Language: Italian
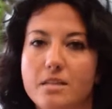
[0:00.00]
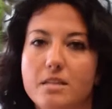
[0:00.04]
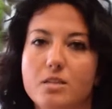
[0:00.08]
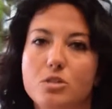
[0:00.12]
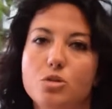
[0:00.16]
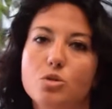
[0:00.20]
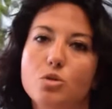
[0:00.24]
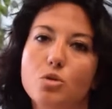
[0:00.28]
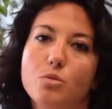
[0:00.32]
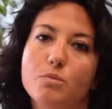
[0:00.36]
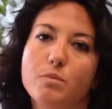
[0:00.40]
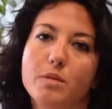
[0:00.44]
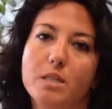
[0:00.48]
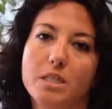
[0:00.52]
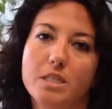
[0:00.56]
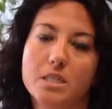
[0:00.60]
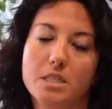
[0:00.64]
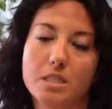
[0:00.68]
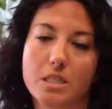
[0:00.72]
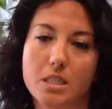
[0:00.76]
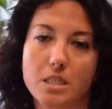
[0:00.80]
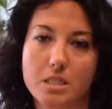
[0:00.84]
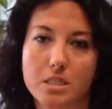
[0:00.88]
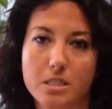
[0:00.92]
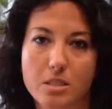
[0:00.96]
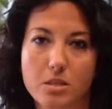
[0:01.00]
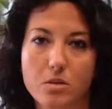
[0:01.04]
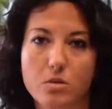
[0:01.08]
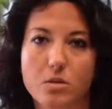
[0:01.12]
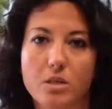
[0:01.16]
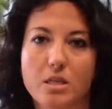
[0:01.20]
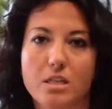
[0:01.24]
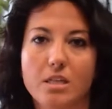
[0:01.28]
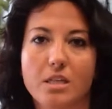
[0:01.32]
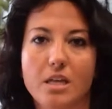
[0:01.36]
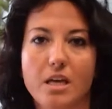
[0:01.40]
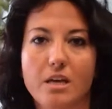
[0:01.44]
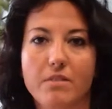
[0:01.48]
di
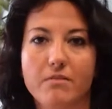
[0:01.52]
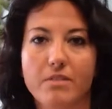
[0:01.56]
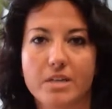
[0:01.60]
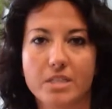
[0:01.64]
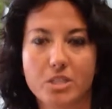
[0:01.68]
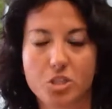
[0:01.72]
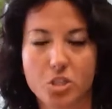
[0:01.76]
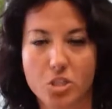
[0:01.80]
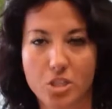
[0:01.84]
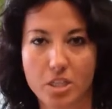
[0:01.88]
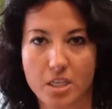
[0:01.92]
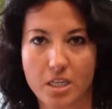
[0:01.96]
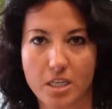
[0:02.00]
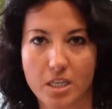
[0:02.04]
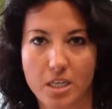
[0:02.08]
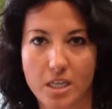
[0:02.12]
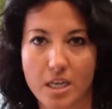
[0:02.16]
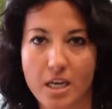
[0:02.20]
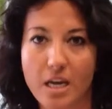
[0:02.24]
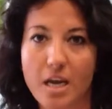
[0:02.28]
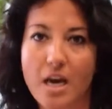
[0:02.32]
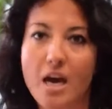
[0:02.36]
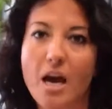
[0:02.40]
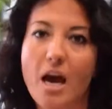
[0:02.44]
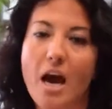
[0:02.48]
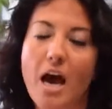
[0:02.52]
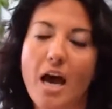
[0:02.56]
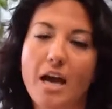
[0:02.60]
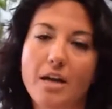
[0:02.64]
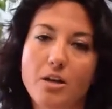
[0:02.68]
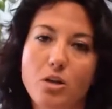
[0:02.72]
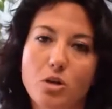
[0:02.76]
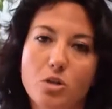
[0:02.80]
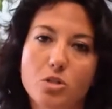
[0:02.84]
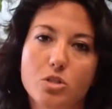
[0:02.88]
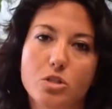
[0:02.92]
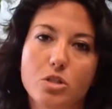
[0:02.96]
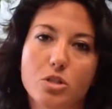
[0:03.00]
somministrazione dei vaccini ai
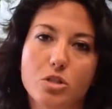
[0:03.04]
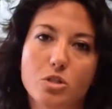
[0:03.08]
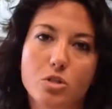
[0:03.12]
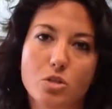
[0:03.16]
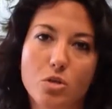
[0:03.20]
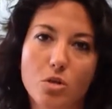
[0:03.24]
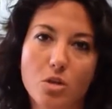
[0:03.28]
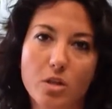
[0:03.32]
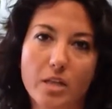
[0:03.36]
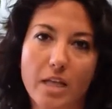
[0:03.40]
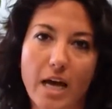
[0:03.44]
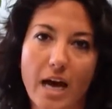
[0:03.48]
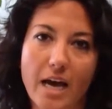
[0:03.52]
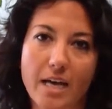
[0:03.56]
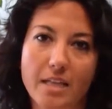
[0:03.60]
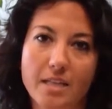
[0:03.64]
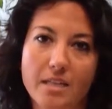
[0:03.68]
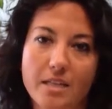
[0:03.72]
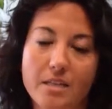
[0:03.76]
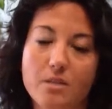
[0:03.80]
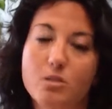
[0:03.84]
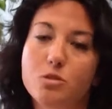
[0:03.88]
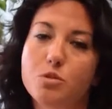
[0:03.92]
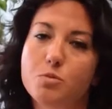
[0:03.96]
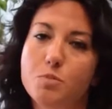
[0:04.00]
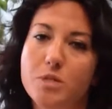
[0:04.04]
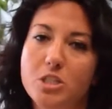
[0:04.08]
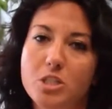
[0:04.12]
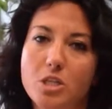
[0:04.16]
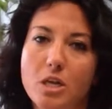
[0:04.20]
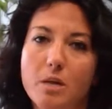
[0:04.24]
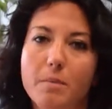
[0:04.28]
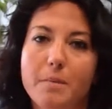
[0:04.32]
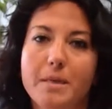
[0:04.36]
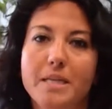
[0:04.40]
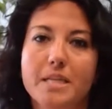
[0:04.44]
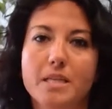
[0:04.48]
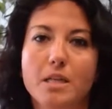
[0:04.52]
nostri soldati,
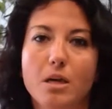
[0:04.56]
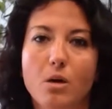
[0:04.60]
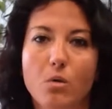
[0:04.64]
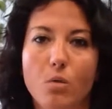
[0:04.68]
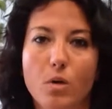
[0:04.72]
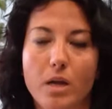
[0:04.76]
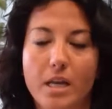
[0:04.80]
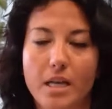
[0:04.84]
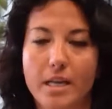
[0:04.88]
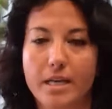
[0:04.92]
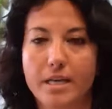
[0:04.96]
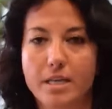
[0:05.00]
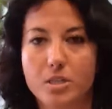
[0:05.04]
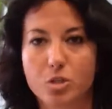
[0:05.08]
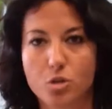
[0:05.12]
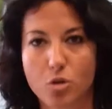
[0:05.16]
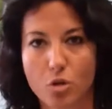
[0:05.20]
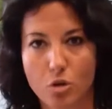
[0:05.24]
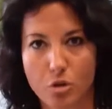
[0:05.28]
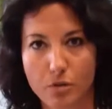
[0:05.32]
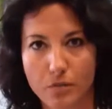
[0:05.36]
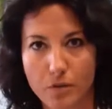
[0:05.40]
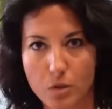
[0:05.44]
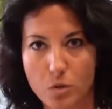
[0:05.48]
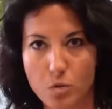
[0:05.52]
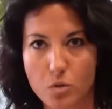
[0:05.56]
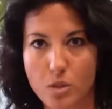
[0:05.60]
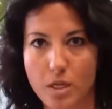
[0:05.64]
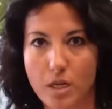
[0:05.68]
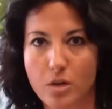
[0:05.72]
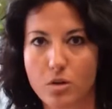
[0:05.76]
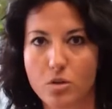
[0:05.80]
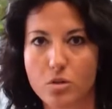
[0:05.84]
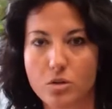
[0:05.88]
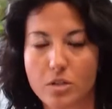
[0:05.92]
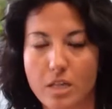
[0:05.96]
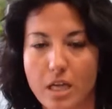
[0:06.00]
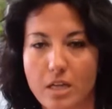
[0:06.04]
specialmente quelli che sono venuti a
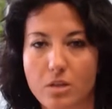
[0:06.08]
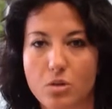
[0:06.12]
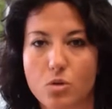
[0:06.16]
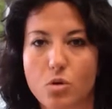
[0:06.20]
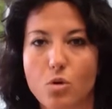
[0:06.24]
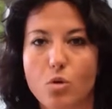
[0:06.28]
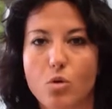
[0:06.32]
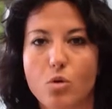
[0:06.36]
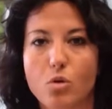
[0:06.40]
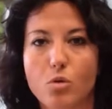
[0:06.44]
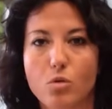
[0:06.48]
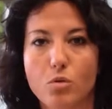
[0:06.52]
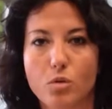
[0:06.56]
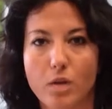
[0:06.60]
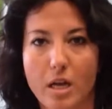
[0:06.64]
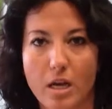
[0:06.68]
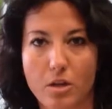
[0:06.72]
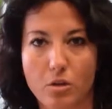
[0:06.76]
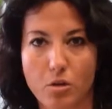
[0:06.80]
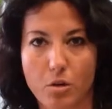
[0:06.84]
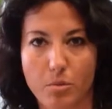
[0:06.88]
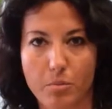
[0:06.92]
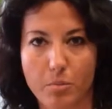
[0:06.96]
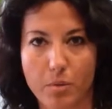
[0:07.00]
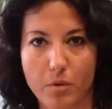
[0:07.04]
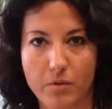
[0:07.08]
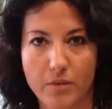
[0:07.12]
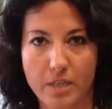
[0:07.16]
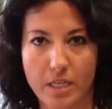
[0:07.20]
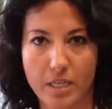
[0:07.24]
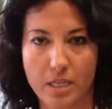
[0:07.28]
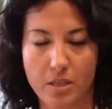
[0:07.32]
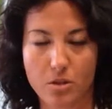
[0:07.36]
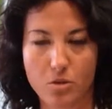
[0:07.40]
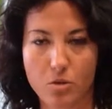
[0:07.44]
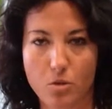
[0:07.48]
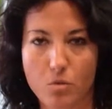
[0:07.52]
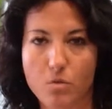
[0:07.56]
contatto con l'uranio
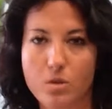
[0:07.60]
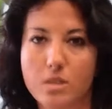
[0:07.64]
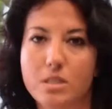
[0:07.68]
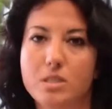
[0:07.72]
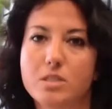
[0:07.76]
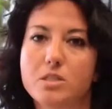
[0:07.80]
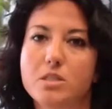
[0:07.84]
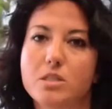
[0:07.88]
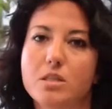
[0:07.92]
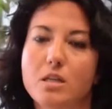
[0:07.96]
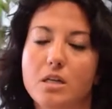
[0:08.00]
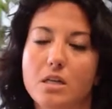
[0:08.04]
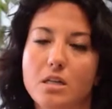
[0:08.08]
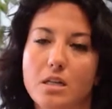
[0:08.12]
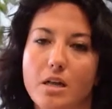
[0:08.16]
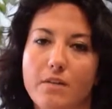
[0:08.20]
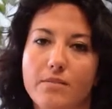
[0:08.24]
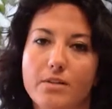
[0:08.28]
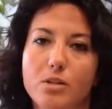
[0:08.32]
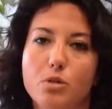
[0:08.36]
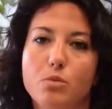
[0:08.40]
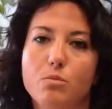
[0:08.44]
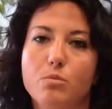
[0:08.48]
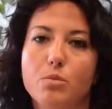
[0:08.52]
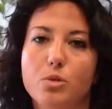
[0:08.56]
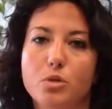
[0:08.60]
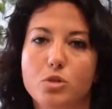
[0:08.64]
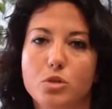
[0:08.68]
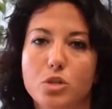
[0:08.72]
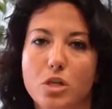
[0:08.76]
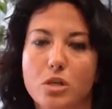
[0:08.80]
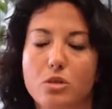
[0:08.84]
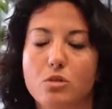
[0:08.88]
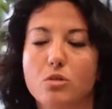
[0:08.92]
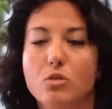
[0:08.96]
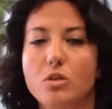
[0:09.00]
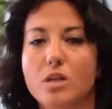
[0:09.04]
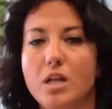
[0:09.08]
impoverito. Quindi si trattava di un
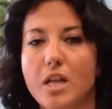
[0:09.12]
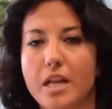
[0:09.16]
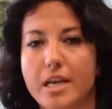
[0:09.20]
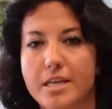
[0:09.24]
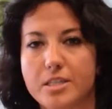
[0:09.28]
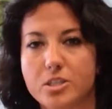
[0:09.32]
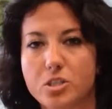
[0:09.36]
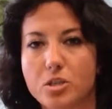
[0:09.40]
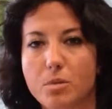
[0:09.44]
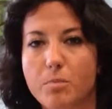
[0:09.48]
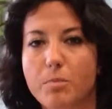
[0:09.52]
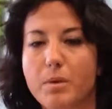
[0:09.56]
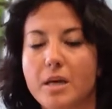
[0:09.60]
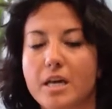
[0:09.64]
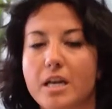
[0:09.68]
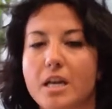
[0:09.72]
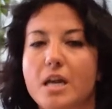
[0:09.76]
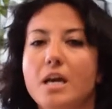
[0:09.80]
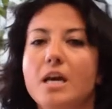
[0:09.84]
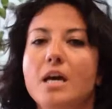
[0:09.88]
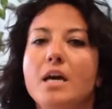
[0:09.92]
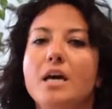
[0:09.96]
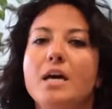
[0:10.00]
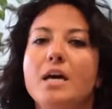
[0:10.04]
progetto di legge per